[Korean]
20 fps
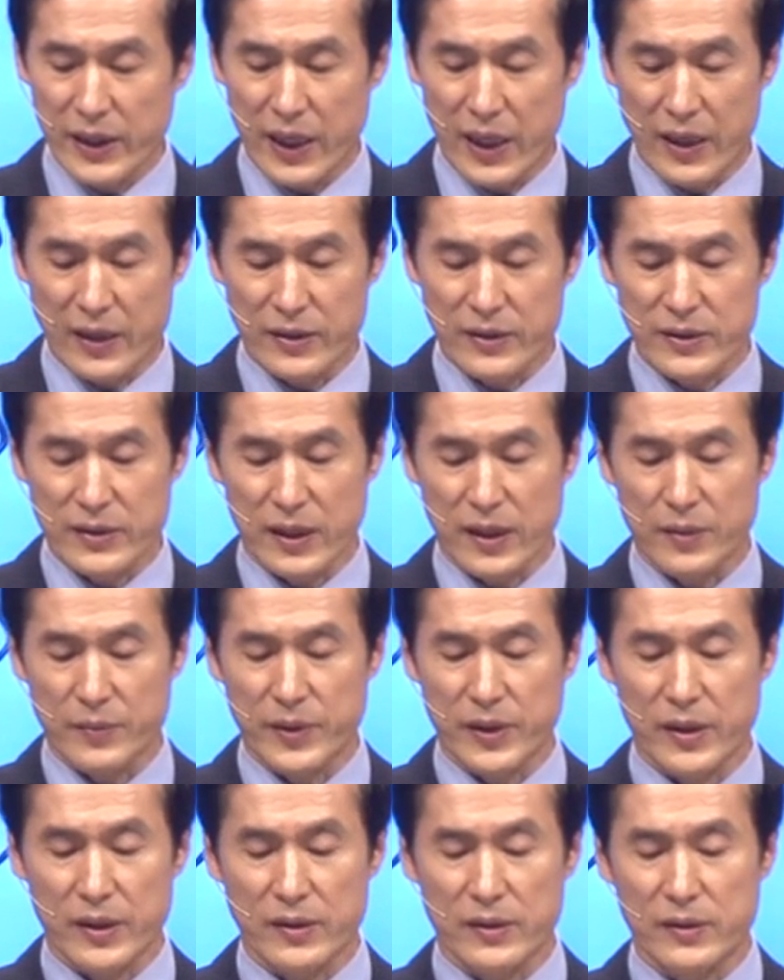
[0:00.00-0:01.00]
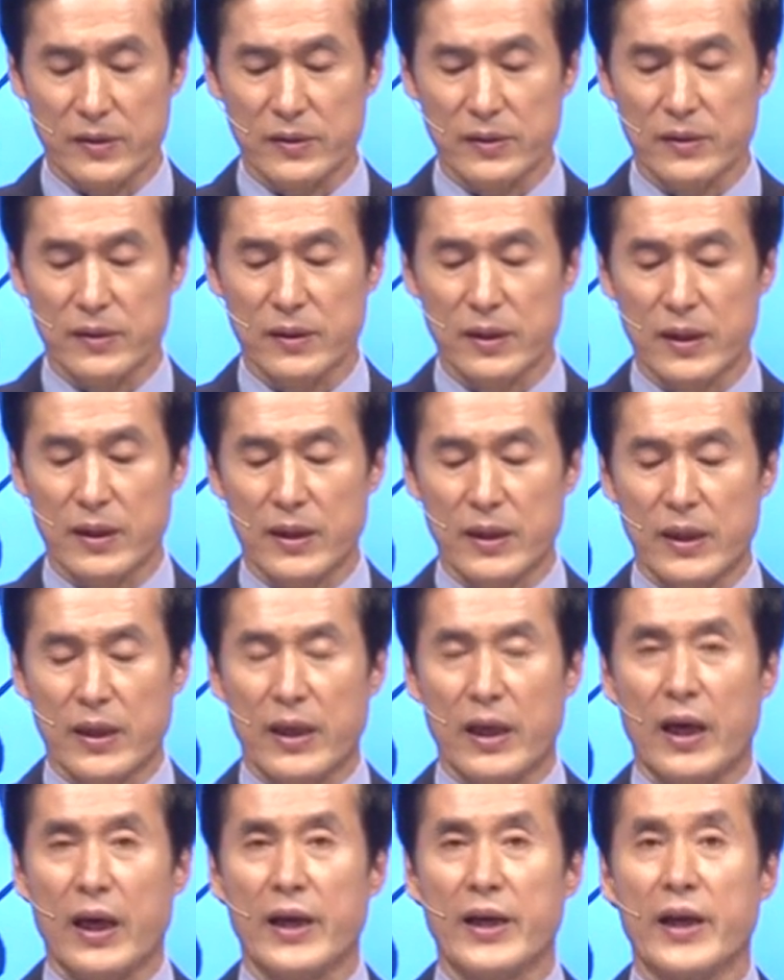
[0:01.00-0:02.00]
나가는 사람에게는
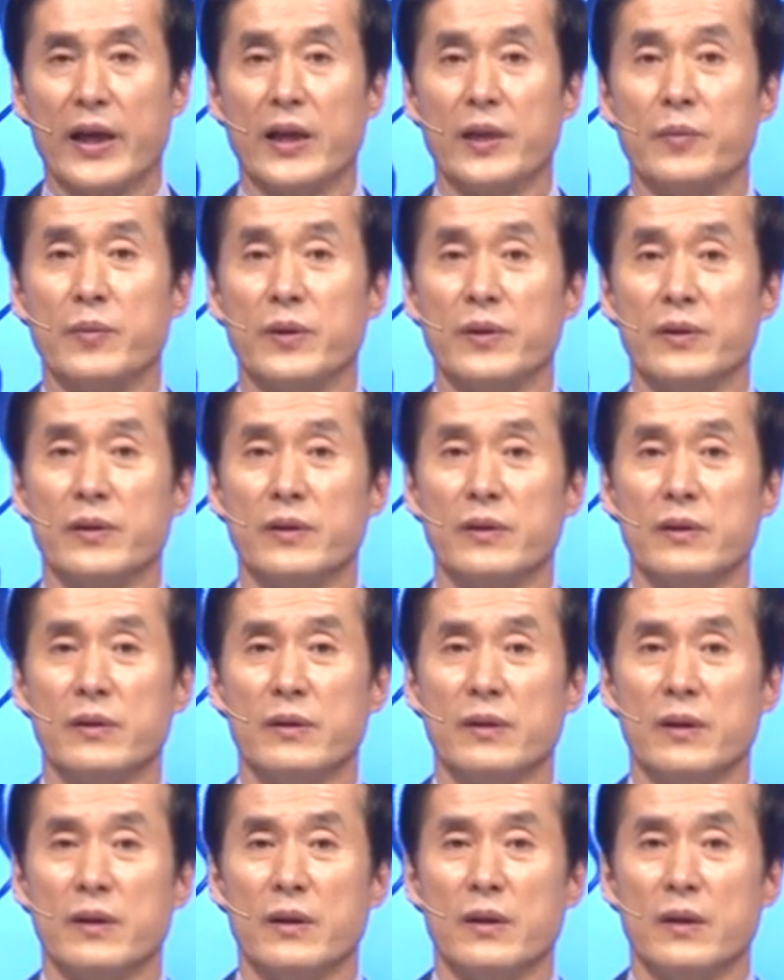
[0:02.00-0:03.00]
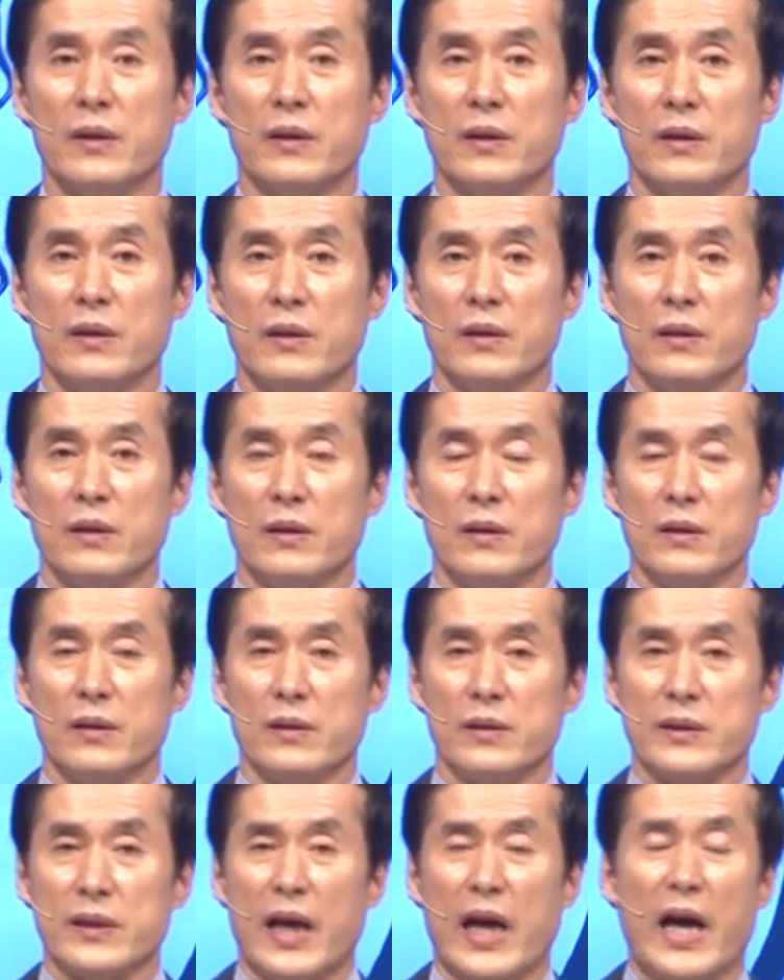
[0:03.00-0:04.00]
하나님은
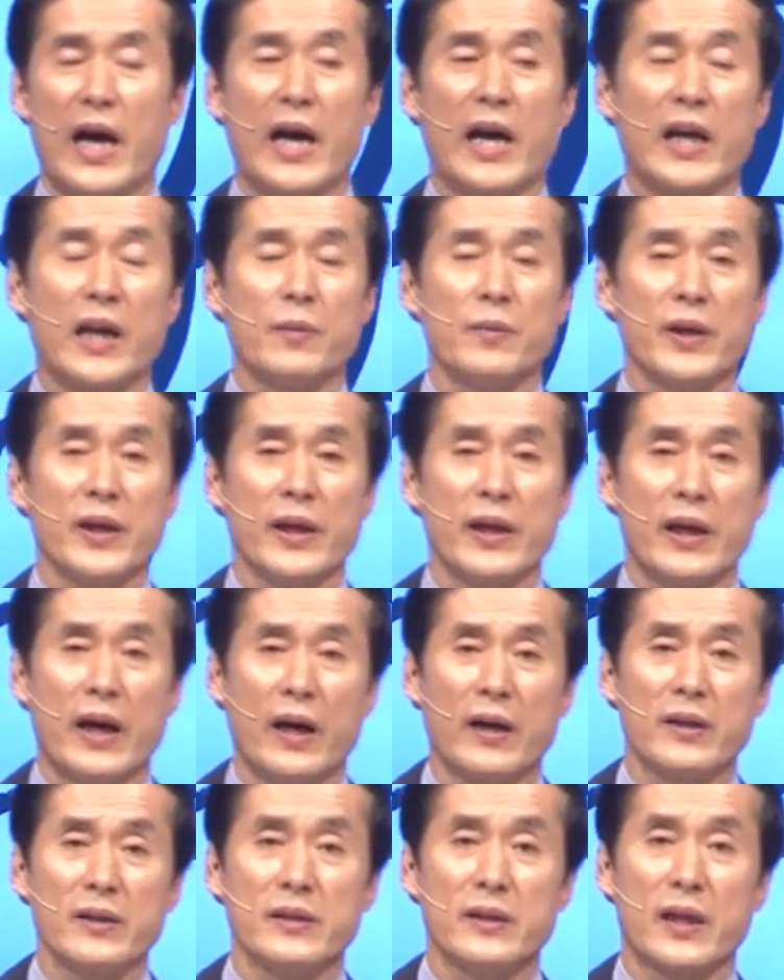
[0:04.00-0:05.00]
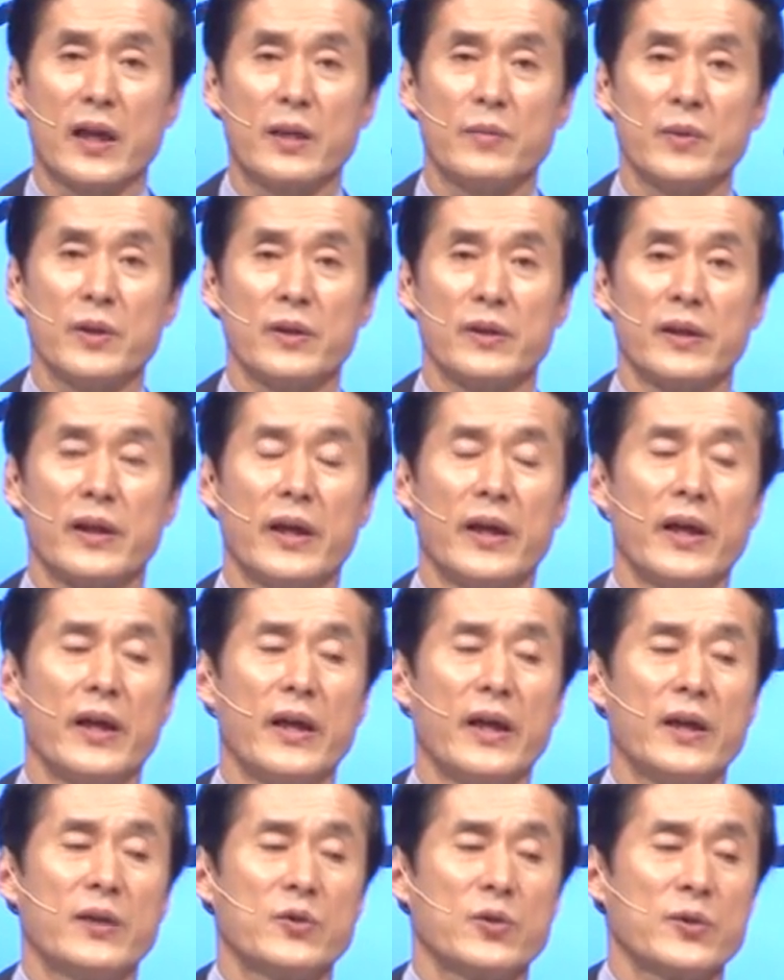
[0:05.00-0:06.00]
사람에게 나가는 사람은
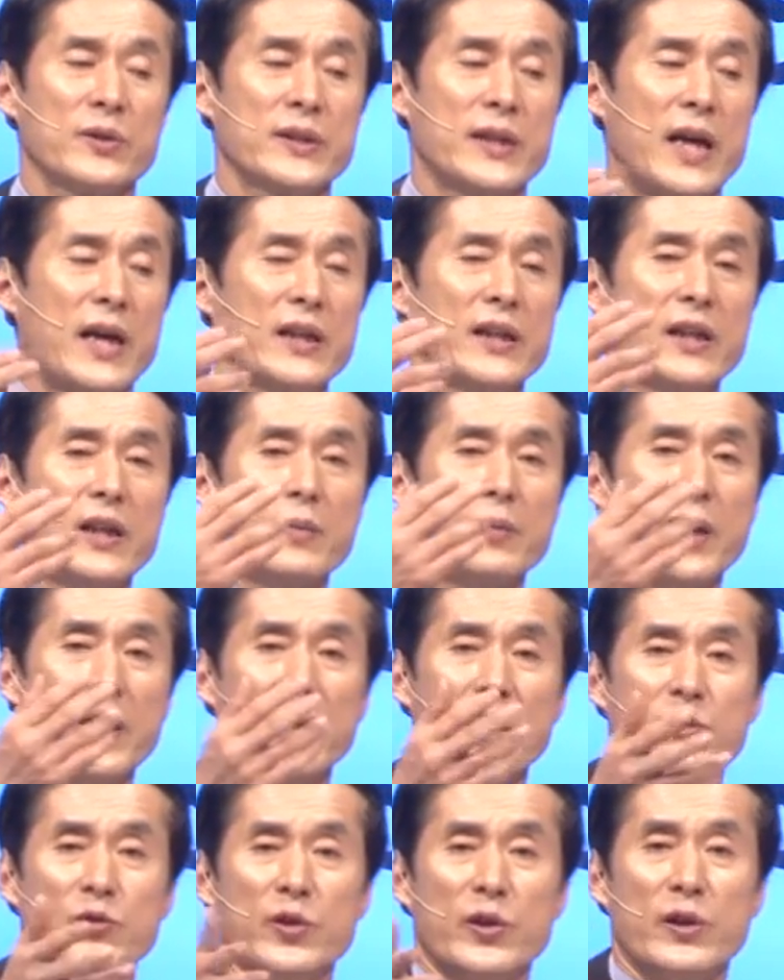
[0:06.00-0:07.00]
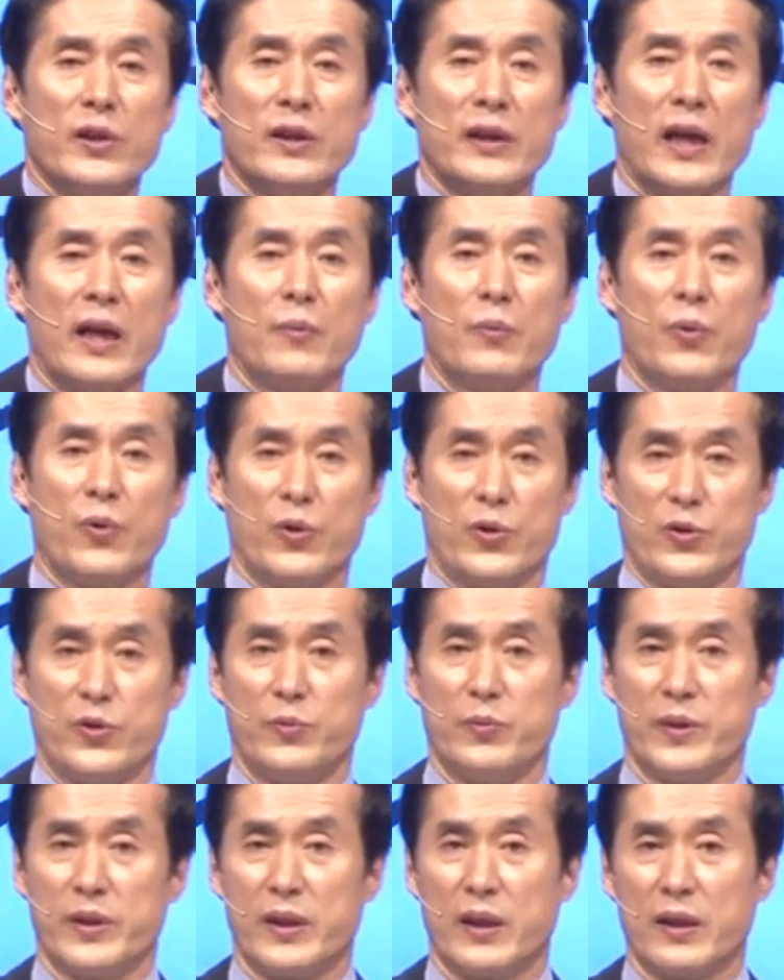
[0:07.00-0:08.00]
계속 상대방의 죄를 다
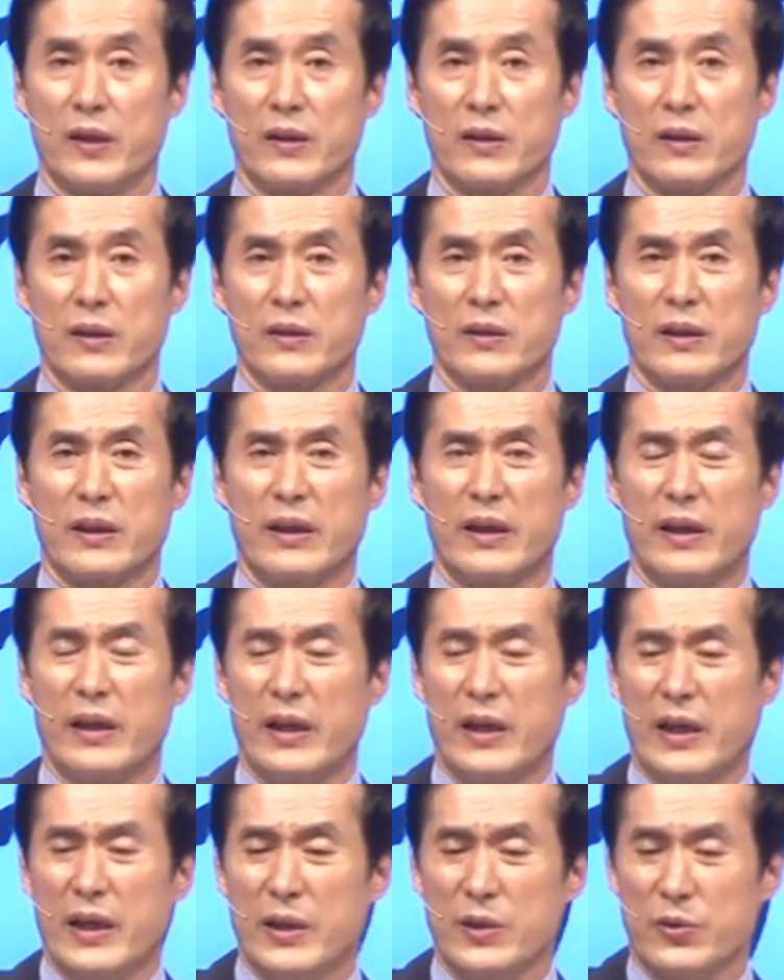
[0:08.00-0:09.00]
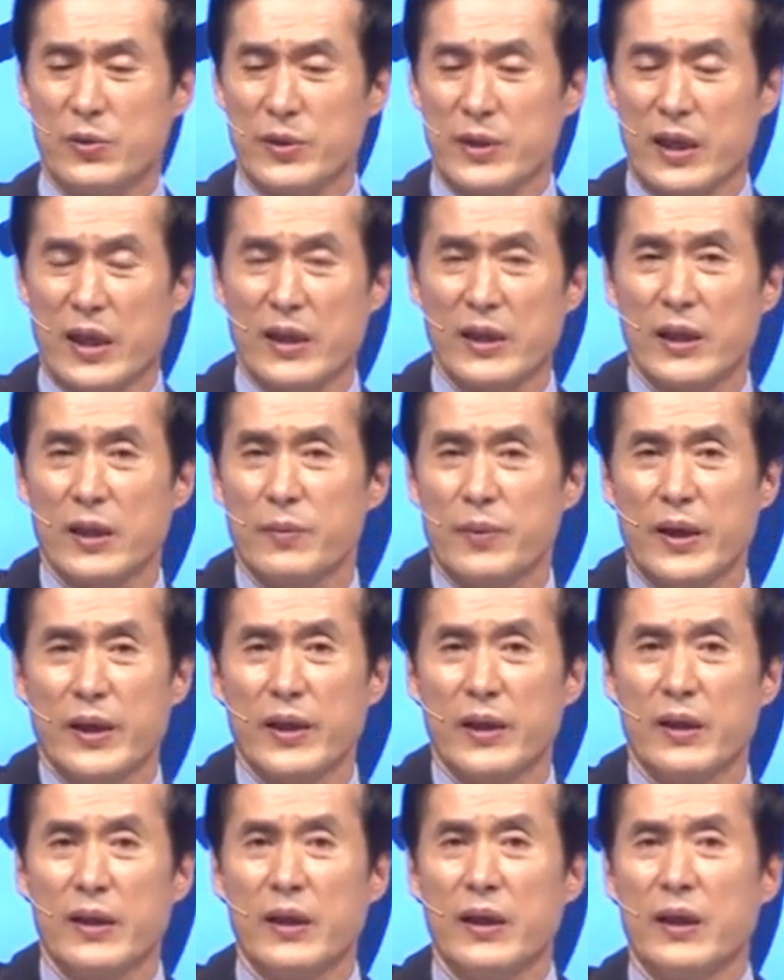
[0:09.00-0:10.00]
보여줍니다. 그래서 계속
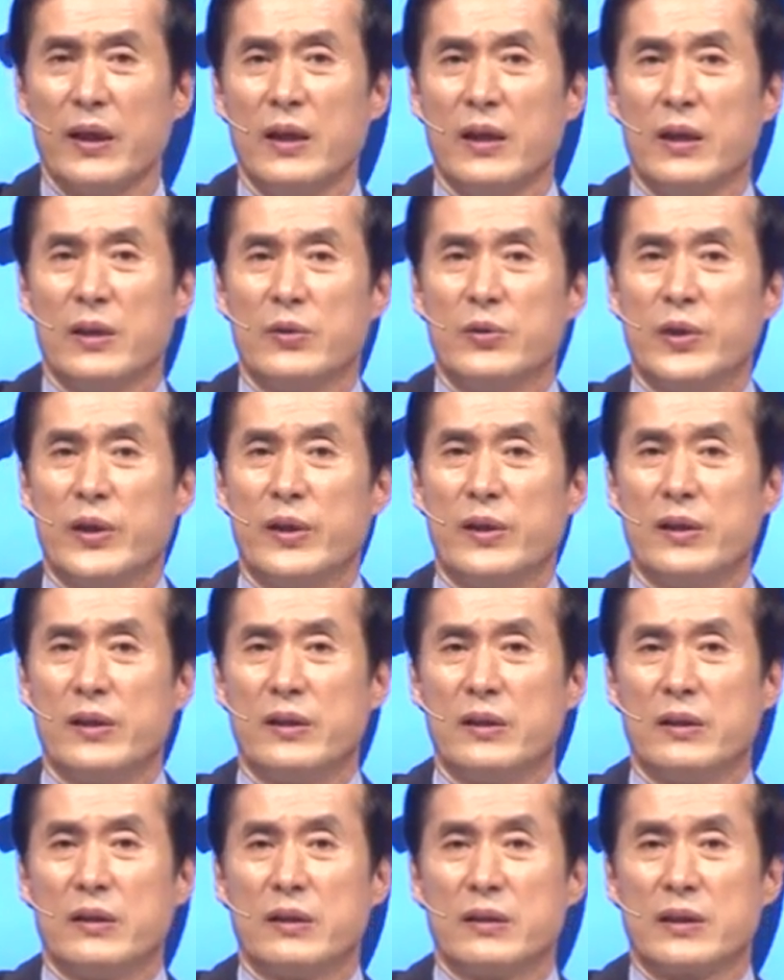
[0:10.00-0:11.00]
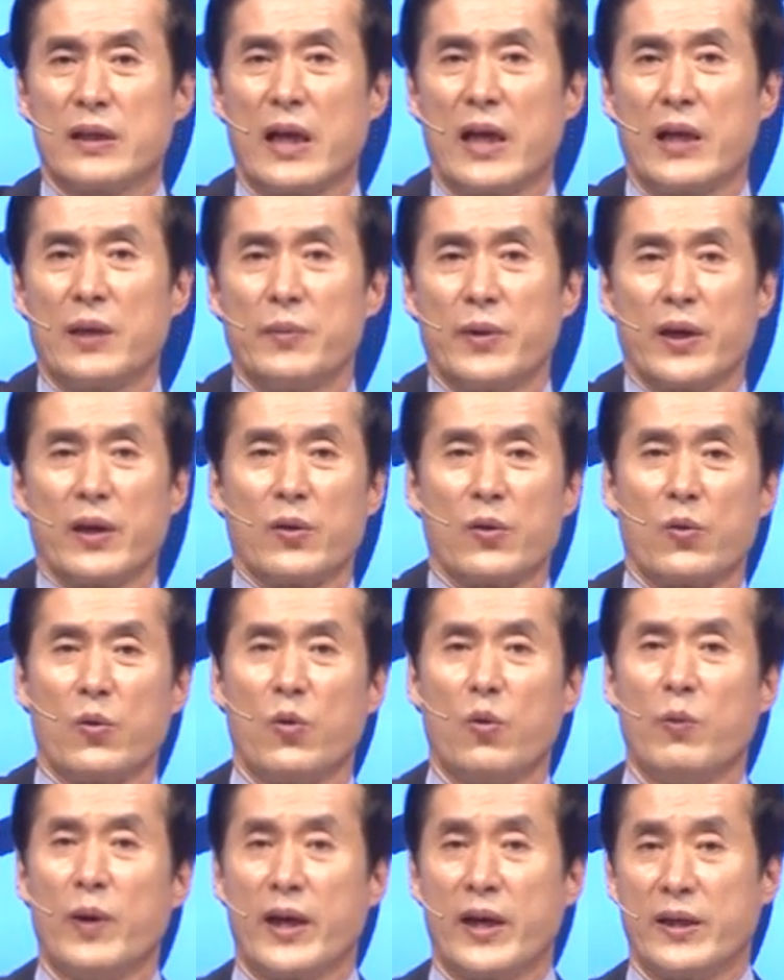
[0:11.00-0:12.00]
상대방의 죄를 사람에게
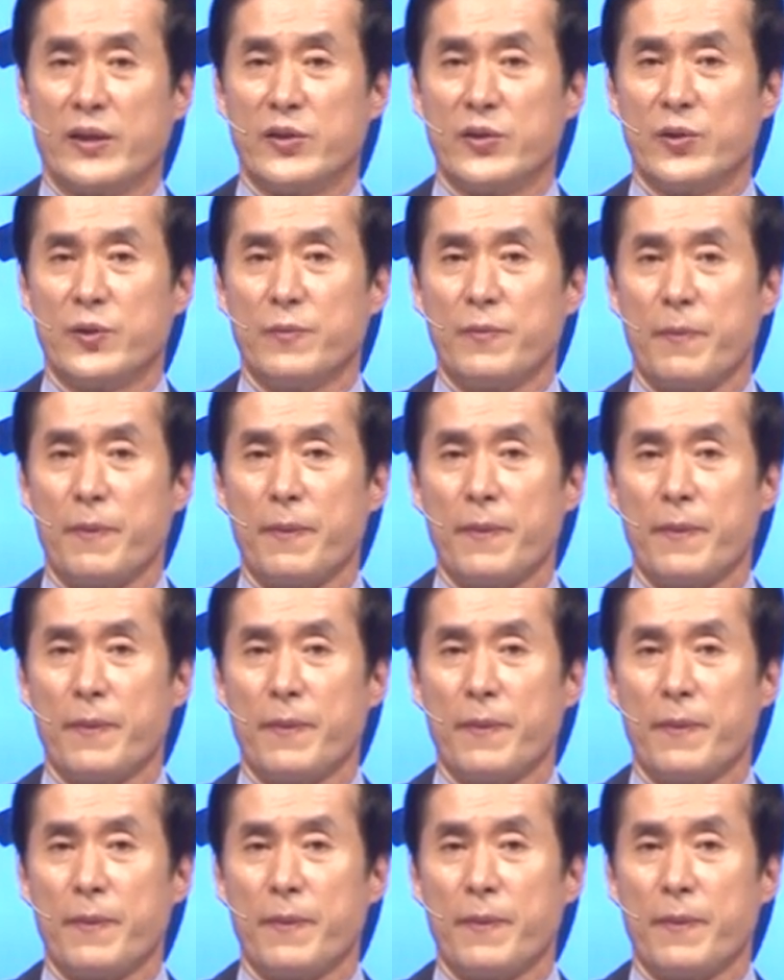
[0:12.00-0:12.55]
고발하죠.